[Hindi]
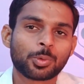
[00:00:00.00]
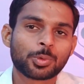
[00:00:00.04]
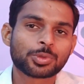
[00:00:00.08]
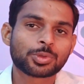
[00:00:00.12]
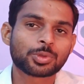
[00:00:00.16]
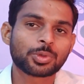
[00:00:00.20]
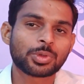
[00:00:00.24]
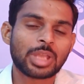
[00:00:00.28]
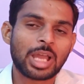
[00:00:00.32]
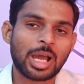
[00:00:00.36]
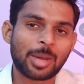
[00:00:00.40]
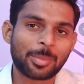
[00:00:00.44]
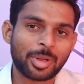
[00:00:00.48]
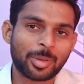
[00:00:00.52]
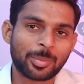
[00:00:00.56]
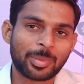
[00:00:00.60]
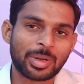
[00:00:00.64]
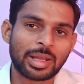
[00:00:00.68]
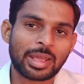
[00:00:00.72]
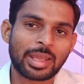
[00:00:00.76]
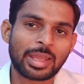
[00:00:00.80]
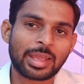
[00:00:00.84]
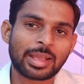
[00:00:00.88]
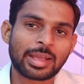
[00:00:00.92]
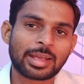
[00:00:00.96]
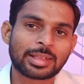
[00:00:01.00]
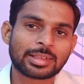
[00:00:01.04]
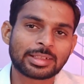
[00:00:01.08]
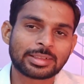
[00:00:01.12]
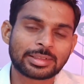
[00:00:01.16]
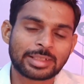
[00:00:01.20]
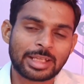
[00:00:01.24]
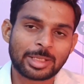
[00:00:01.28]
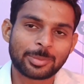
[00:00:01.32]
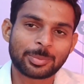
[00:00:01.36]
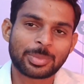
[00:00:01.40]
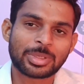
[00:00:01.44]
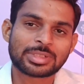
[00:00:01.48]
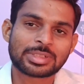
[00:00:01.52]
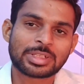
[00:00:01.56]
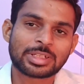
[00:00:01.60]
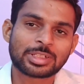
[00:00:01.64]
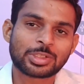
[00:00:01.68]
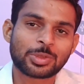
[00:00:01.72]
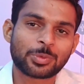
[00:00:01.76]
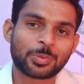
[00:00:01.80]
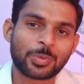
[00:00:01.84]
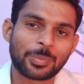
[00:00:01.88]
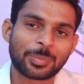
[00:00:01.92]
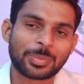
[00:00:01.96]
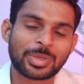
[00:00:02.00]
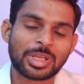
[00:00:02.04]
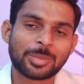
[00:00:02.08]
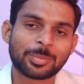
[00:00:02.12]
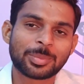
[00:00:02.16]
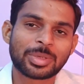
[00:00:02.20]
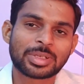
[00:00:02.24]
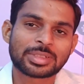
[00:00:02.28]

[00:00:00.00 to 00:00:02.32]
उसको यहाँ पर बढ़ाया गया था 10 परसेंट से 15